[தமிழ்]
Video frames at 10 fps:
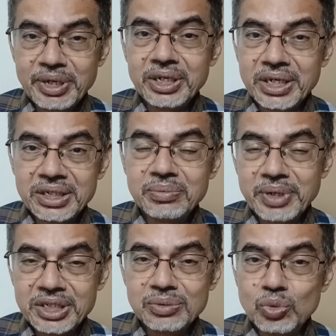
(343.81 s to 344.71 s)
மாதிரி ரெண்டு
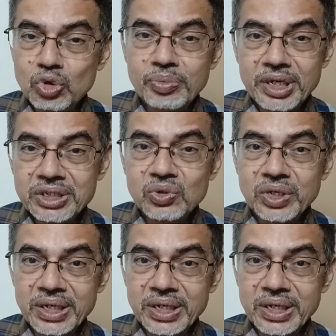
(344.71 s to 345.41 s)
ப்ரைஸு மூணு ப்ரைஸு கூட